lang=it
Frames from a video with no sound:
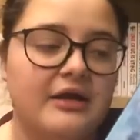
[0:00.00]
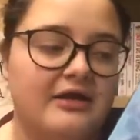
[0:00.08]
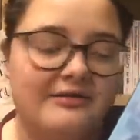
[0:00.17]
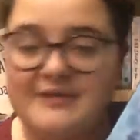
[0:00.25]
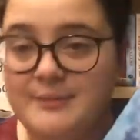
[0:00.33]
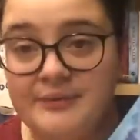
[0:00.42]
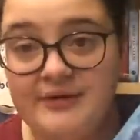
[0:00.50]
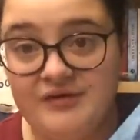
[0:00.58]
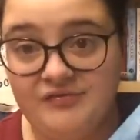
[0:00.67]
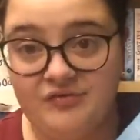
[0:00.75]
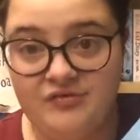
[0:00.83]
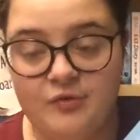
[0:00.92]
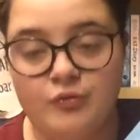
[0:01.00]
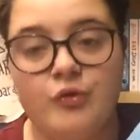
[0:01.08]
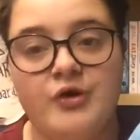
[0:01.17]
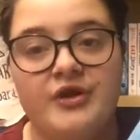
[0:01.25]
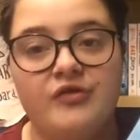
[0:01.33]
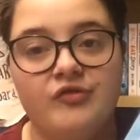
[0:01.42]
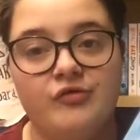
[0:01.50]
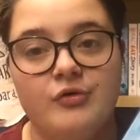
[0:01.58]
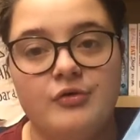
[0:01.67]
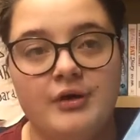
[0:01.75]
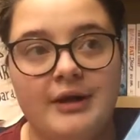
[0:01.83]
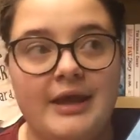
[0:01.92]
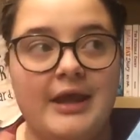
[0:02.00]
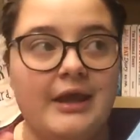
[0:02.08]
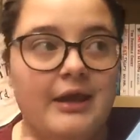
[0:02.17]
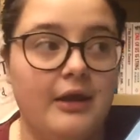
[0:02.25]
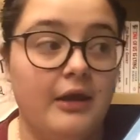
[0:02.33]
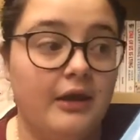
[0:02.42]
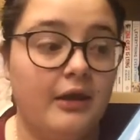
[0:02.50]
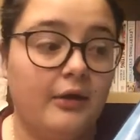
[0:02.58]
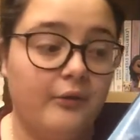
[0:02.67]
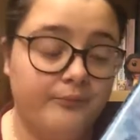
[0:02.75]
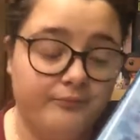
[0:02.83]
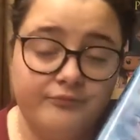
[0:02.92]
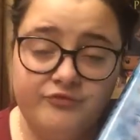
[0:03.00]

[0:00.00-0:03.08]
eh, sempre degli stessi autori, solo che eh,